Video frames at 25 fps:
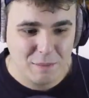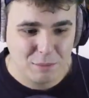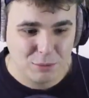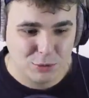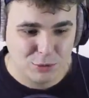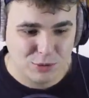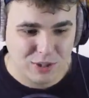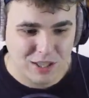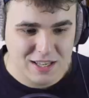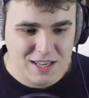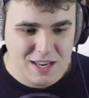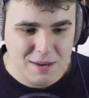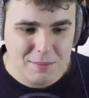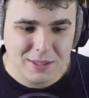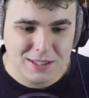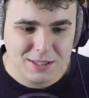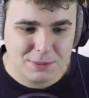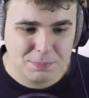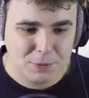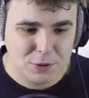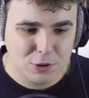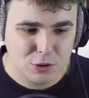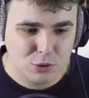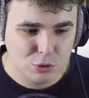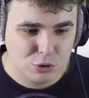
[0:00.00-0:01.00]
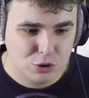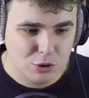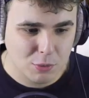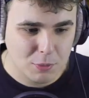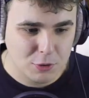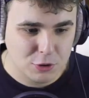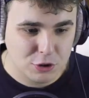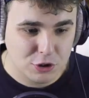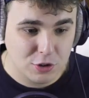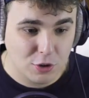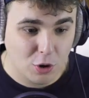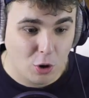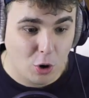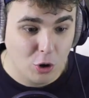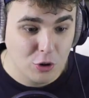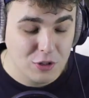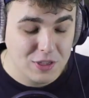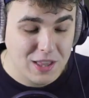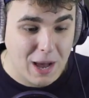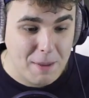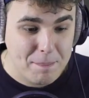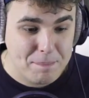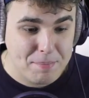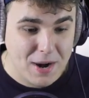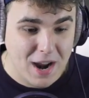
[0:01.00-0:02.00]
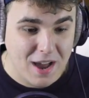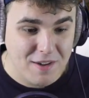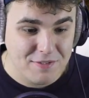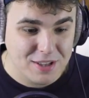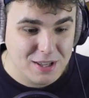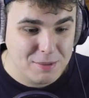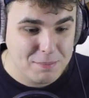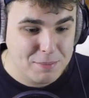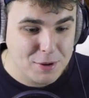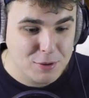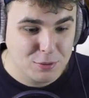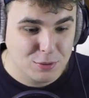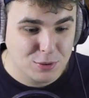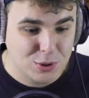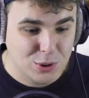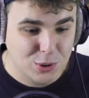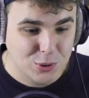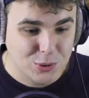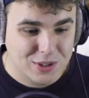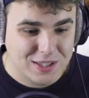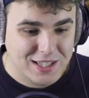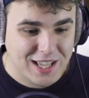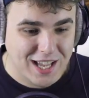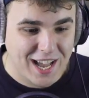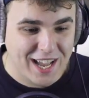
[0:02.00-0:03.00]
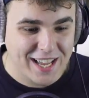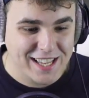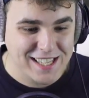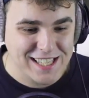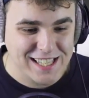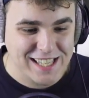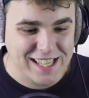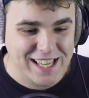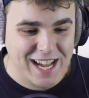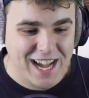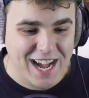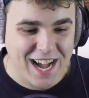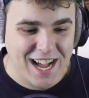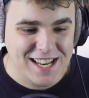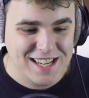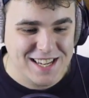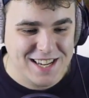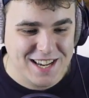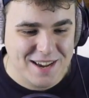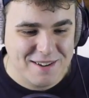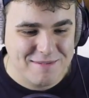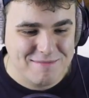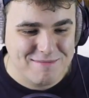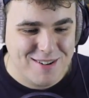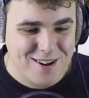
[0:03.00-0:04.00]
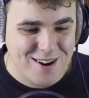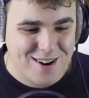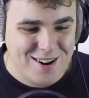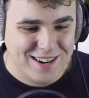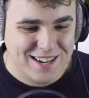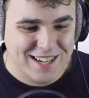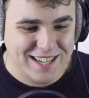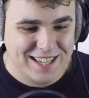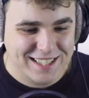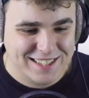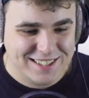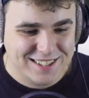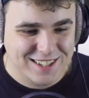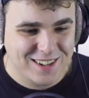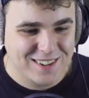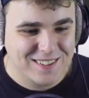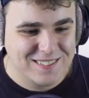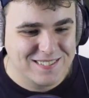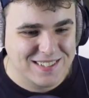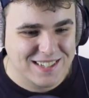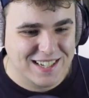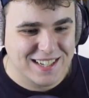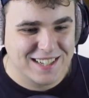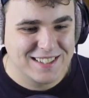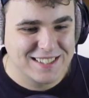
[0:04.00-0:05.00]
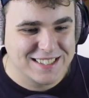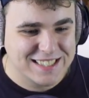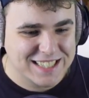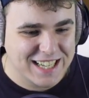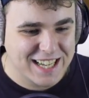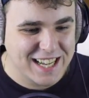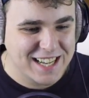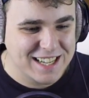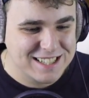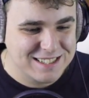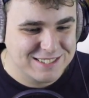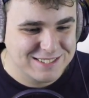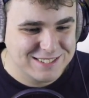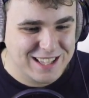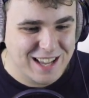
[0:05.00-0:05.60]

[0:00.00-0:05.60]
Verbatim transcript: Bo tutaj nie ma zbyt dużo możliwości On naprawdę był tutaj, ja nie mogę Dobra, okej, okay.